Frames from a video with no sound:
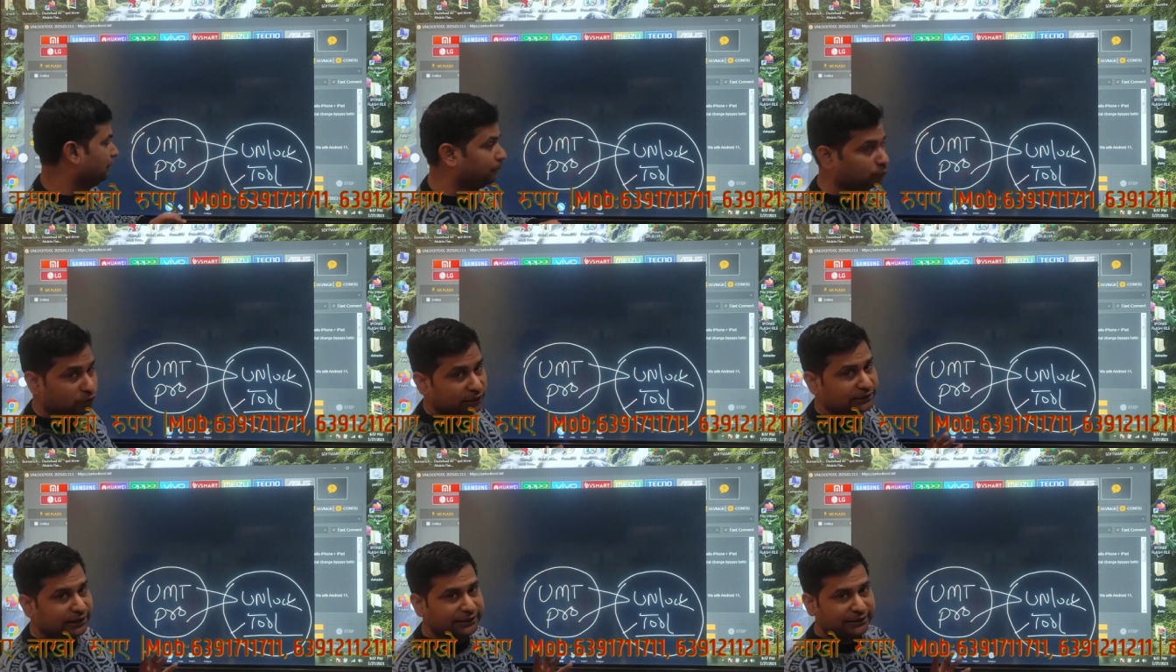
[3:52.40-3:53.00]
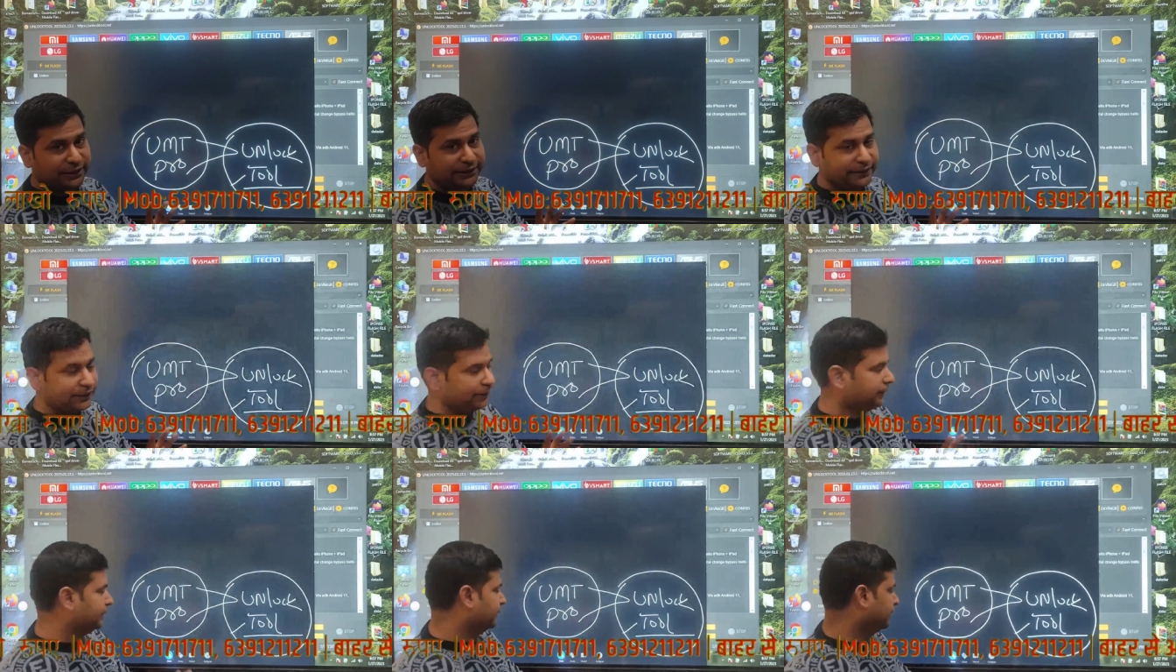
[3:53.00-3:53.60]
में पूरा जानकारी
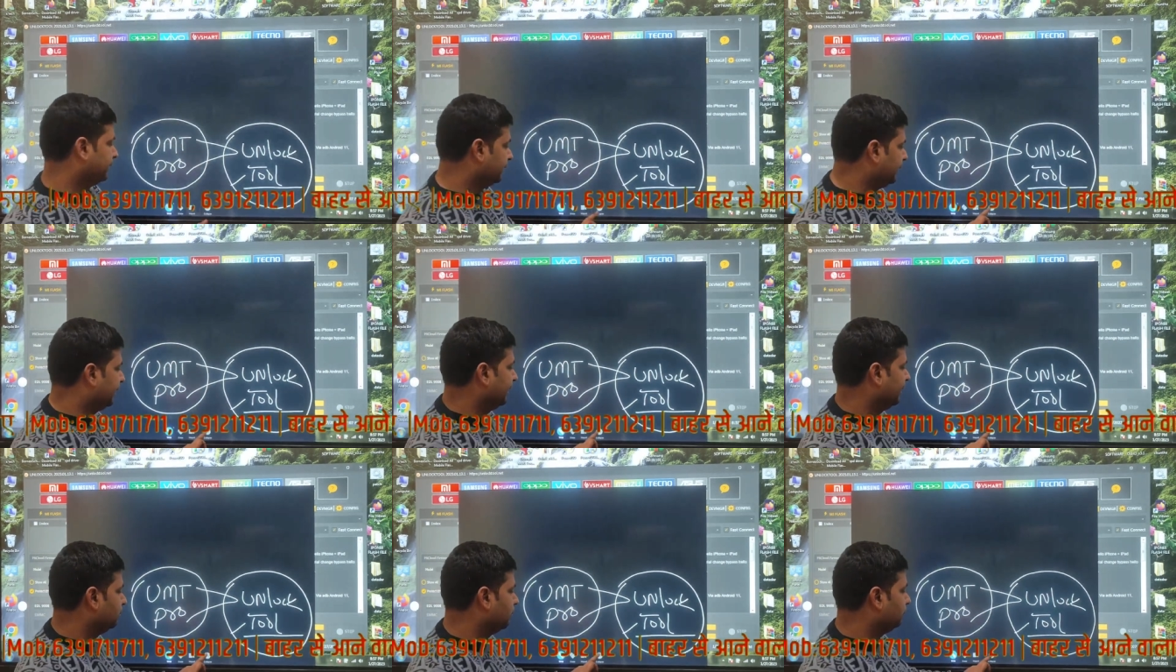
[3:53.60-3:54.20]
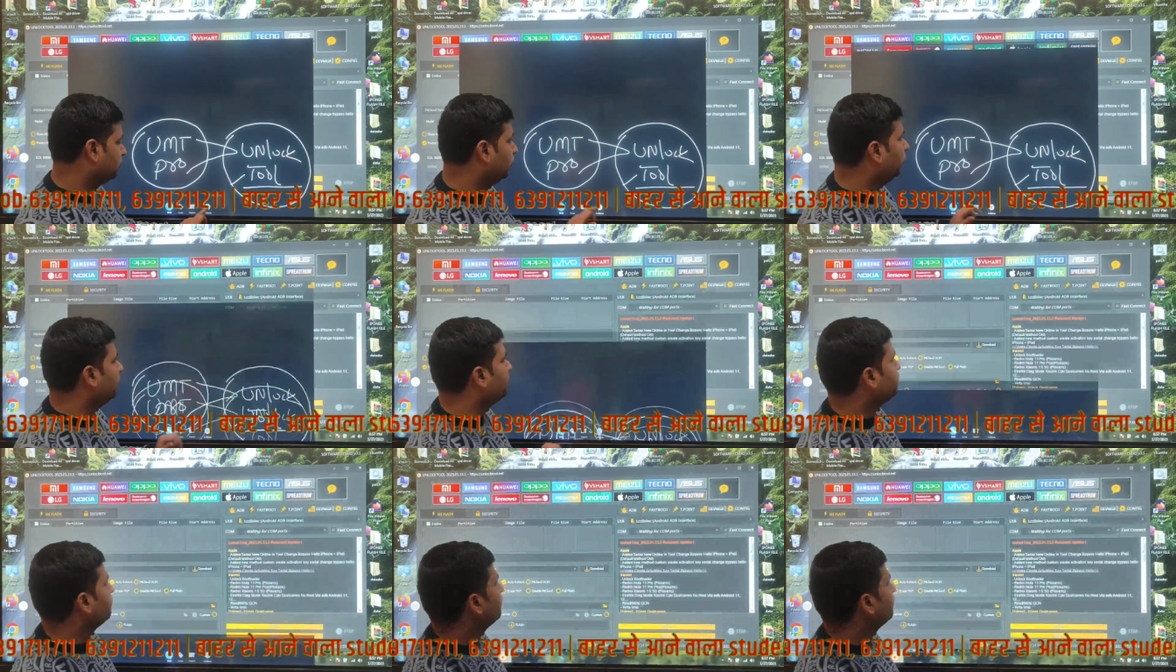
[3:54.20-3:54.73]
देंगे हम आपको